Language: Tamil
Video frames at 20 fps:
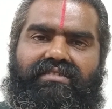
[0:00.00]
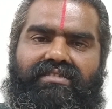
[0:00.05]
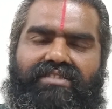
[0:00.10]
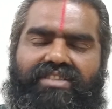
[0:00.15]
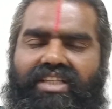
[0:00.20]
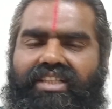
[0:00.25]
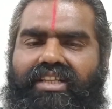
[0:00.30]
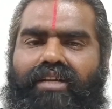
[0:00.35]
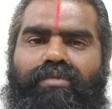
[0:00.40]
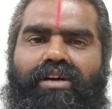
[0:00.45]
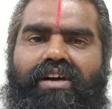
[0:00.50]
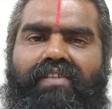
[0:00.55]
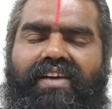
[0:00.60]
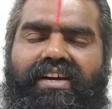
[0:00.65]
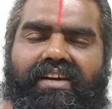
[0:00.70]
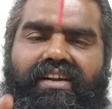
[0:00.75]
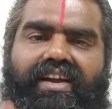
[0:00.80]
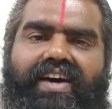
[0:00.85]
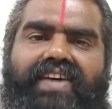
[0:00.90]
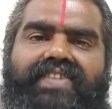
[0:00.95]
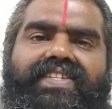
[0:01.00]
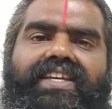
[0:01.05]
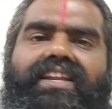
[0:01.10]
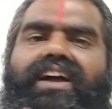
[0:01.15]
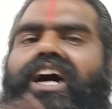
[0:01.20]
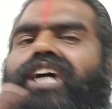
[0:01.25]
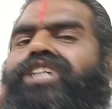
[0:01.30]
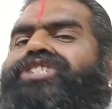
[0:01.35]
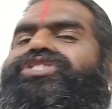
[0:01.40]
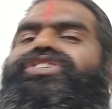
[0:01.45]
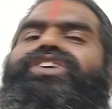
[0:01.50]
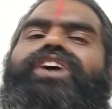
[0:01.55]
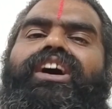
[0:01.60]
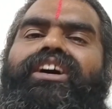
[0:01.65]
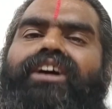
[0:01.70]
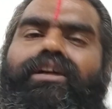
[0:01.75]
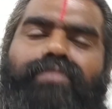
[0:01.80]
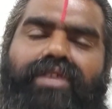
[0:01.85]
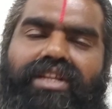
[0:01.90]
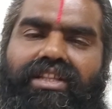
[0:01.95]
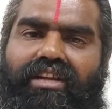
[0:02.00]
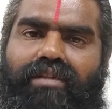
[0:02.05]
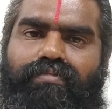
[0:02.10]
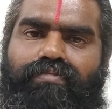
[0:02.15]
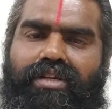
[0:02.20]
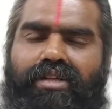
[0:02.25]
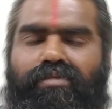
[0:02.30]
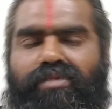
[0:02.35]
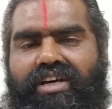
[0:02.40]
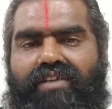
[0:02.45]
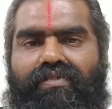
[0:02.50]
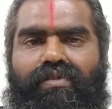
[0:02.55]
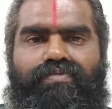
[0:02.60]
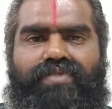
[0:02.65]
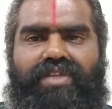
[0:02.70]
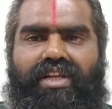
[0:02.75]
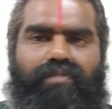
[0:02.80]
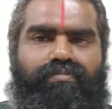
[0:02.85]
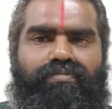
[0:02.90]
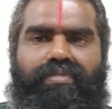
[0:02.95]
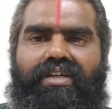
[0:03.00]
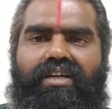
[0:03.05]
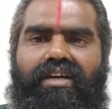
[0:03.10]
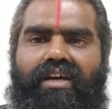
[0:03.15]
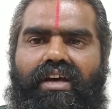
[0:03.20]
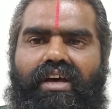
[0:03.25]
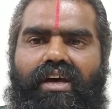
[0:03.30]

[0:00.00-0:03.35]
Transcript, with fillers: சந்திர பகவான் ராசியில் ஆட்சியாக அமர்ந்திருப்பது மிகவும் சிறப்பு